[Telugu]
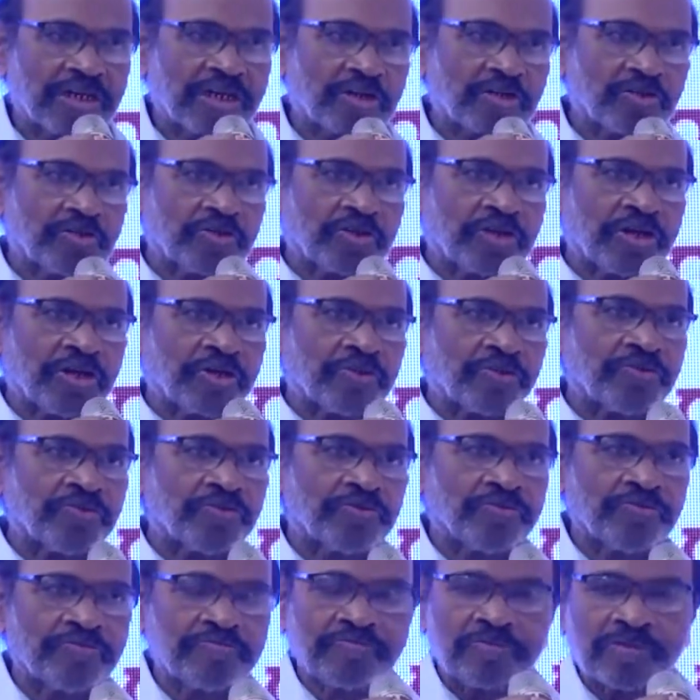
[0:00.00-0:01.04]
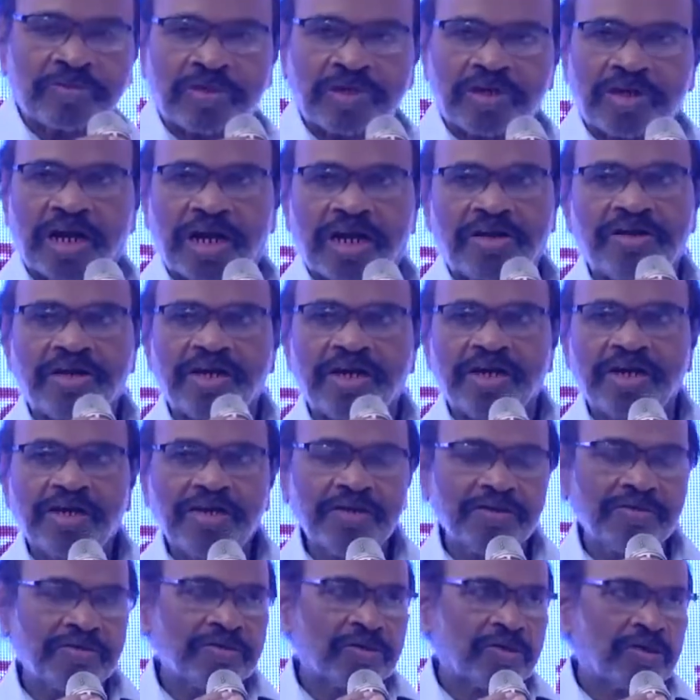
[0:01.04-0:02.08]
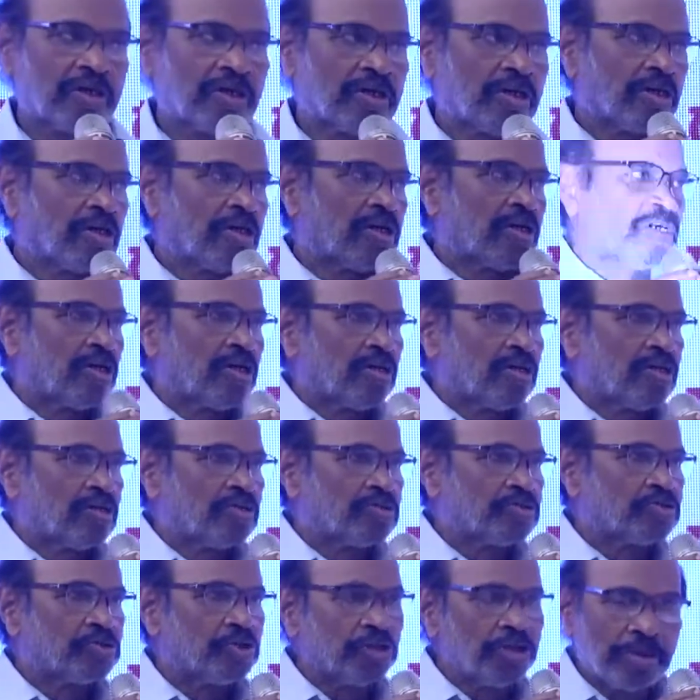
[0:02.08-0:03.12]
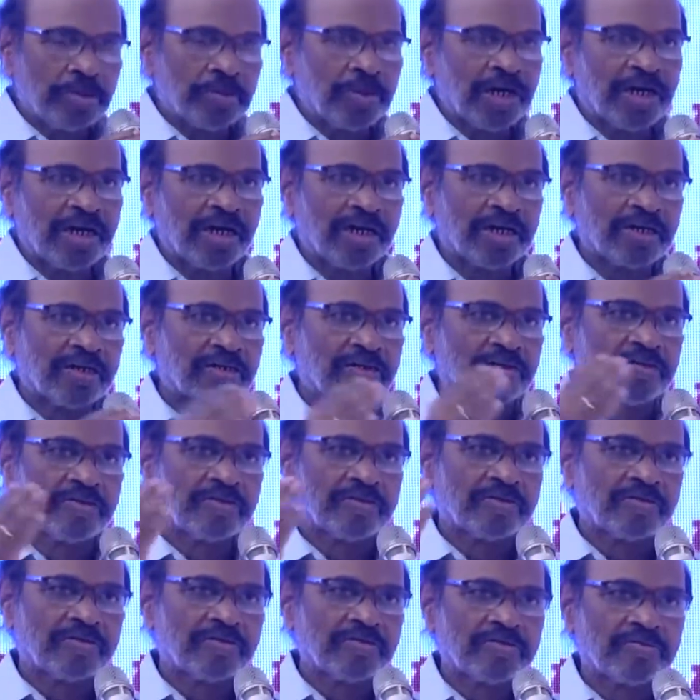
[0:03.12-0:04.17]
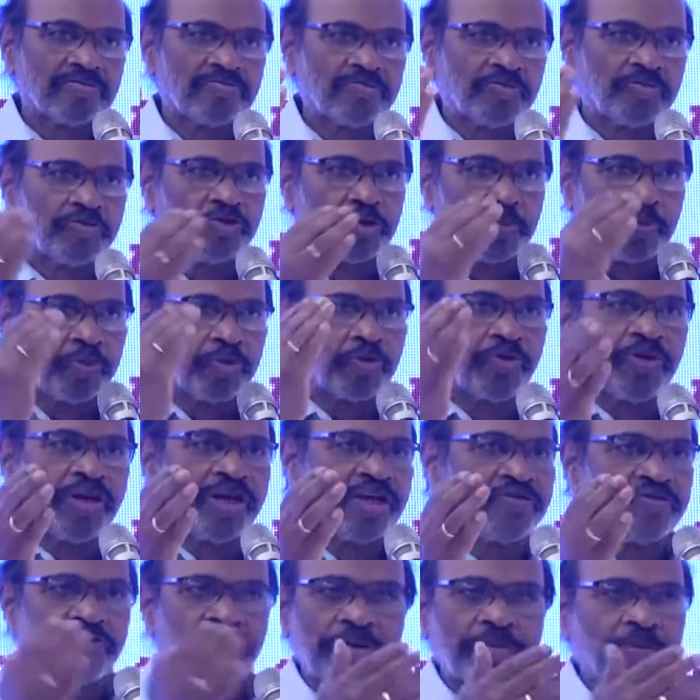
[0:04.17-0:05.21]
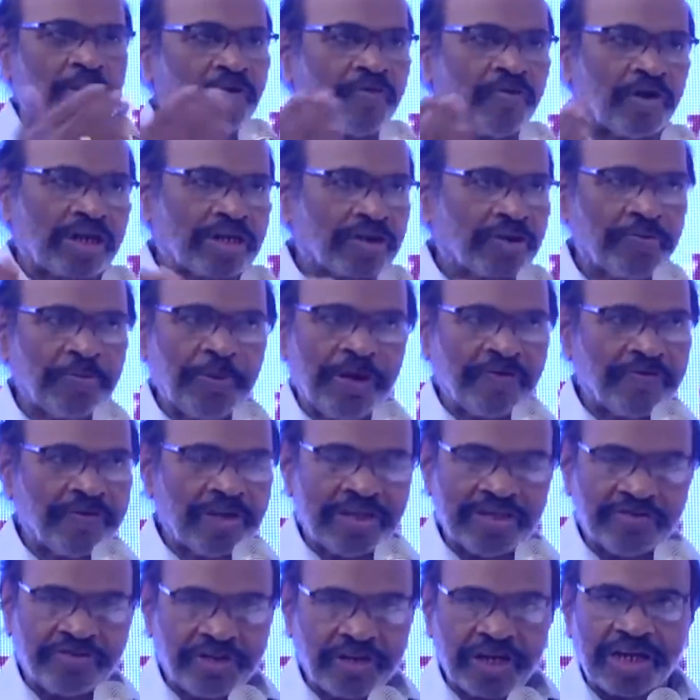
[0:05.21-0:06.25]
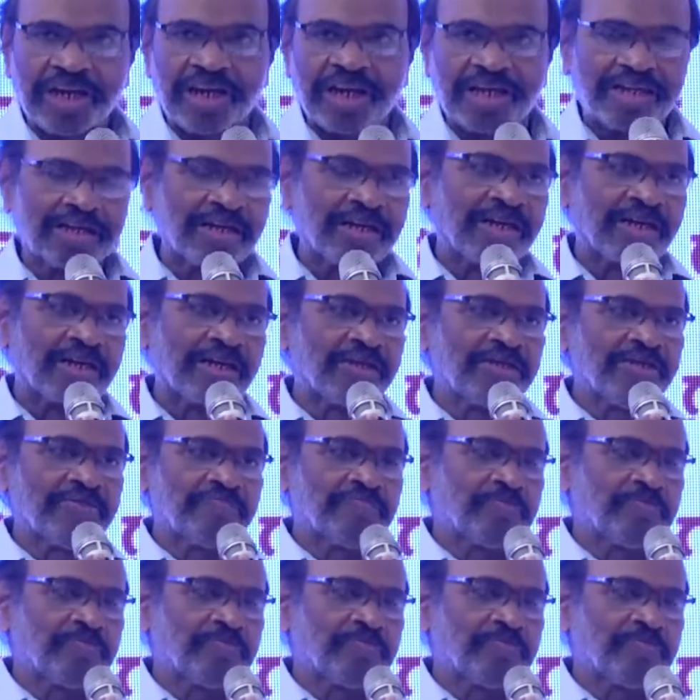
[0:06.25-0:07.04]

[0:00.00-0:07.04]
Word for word: గారితో నేను అంటే సినిమా చెప్పుకునే సినిమా వర్క్ మేము ఇది చేయలేదు కానీ